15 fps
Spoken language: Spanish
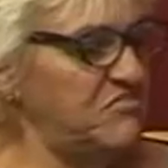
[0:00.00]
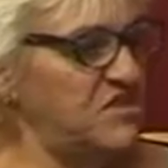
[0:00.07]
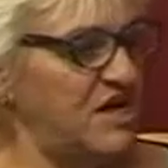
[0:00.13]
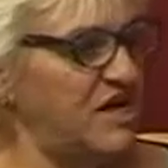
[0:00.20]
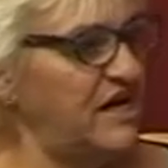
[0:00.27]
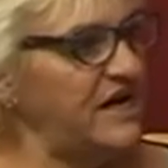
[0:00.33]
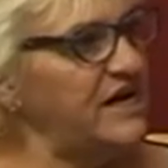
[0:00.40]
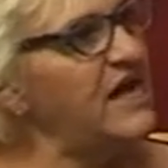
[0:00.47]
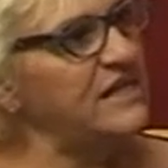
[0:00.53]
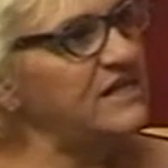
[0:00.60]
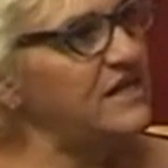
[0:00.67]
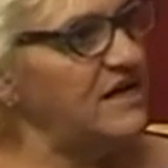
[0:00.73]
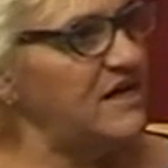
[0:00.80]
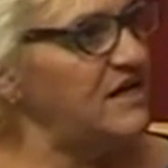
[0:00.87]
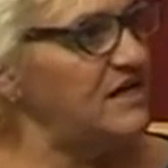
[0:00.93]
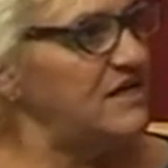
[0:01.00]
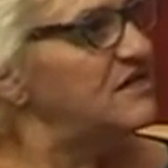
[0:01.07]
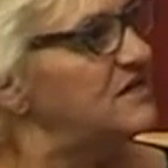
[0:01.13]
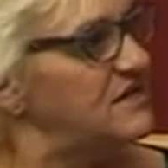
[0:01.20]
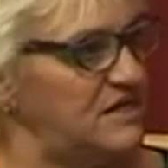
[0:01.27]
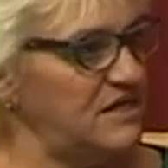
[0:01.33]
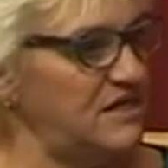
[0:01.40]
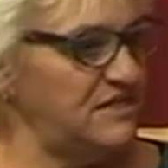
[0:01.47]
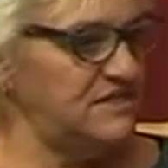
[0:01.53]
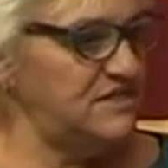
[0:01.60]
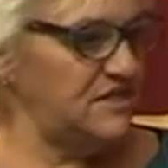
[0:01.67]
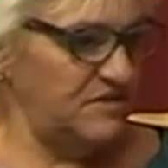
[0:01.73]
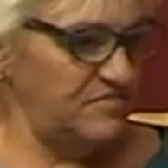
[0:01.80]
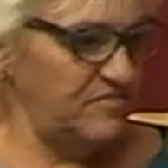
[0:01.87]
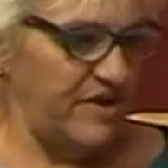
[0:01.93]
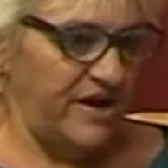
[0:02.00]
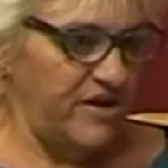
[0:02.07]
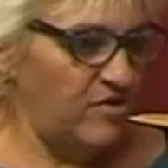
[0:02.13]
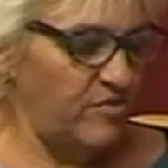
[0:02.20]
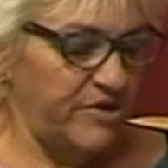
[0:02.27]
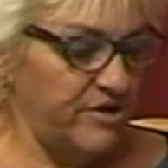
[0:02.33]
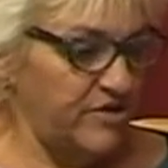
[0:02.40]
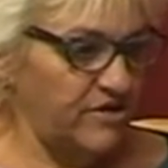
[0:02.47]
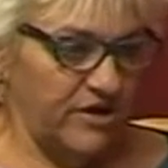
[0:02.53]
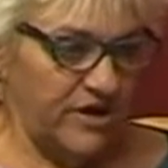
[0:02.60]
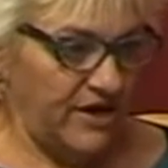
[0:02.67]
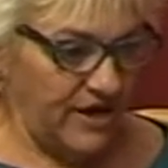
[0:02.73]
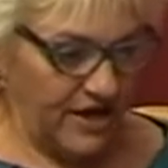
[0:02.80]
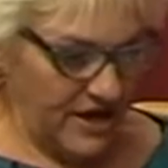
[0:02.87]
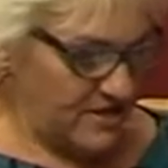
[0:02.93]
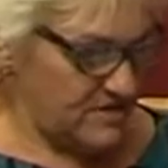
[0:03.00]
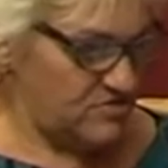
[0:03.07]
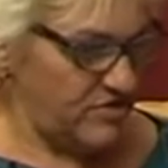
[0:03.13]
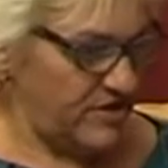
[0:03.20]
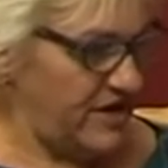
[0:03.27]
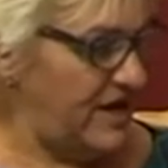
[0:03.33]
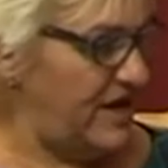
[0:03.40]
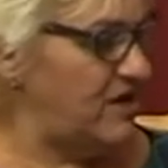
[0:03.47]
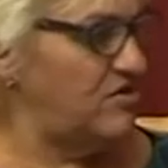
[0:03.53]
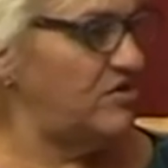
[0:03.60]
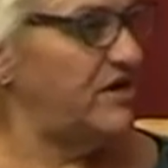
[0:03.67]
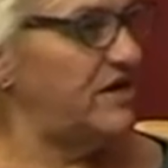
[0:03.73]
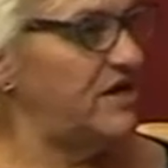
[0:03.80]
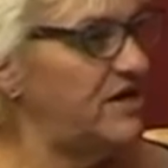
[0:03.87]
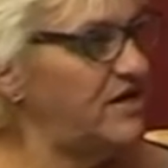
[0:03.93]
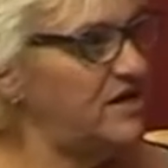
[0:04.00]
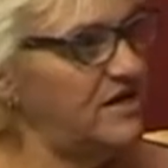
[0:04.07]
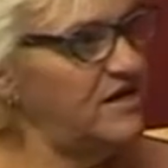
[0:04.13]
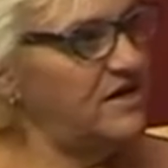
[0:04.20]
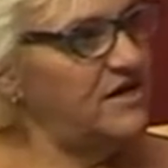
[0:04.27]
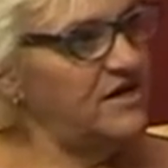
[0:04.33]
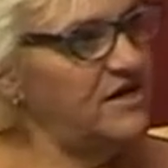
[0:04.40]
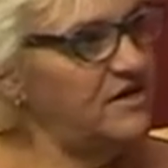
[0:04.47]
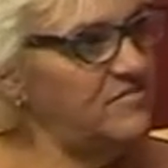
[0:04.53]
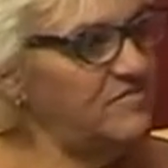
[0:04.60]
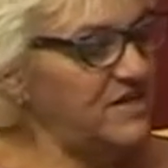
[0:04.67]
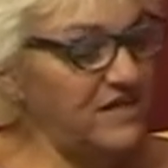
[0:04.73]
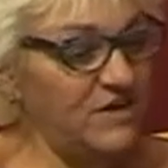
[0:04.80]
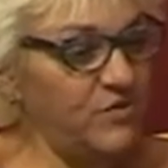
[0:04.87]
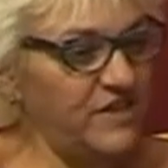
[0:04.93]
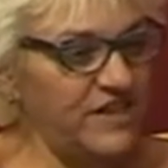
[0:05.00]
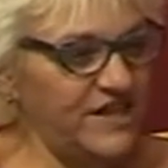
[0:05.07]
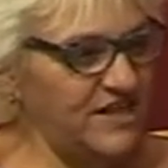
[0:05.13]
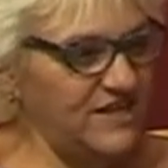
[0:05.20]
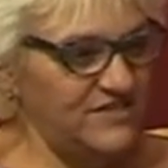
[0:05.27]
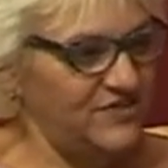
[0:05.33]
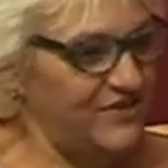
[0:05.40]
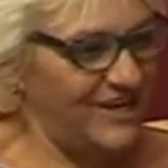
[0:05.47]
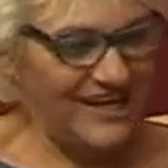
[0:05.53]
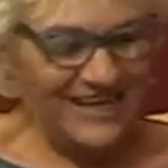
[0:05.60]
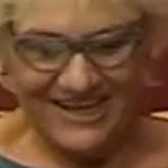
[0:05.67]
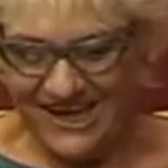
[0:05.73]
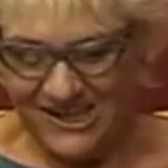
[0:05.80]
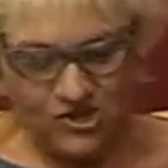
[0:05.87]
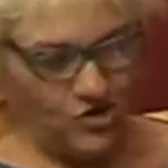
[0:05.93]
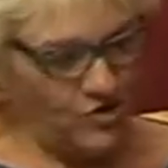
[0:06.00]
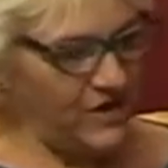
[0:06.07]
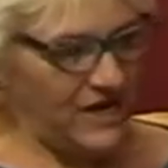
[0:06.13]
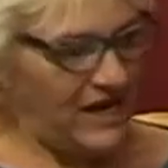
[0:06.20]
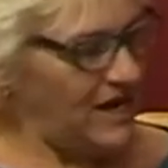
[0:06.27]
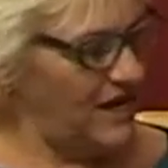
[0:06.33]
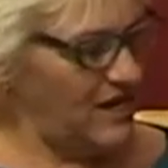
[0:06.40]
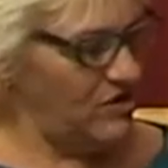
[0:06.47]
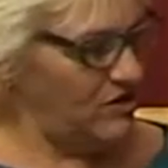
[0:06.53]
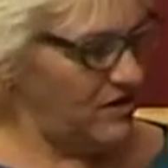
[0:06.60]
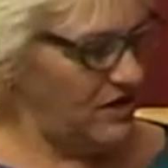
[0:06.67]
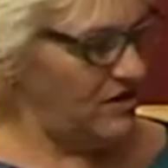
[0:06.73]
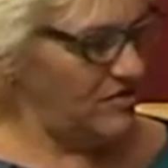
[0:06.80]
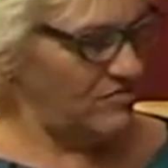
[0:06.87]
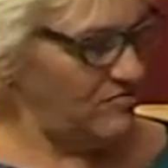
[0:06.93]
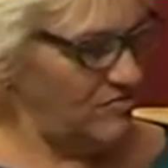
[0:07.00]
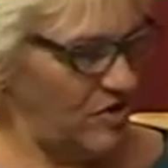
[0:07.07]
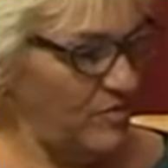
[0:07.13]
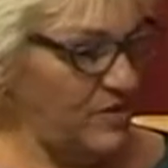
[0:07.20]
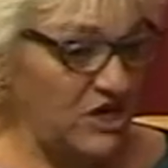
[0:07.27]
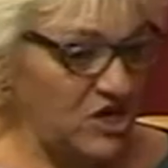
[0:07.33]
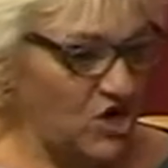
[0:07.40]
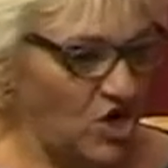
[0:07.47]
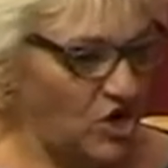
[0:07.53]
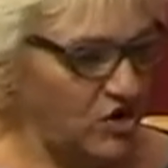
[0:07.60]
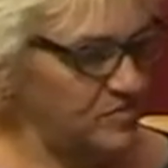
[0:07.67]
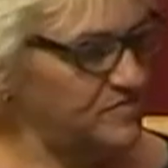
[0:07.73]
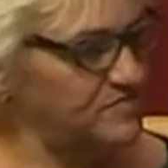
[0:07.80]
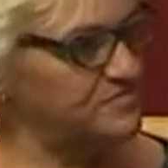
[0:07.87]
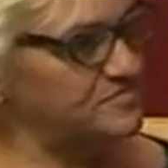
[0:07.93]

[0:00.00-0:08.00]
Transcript: ya era grande. Y sin embargo, bueno, e, eso era lo que me di cuenta de eso, que el teatro era lo que lo y mío. Después te empezaste a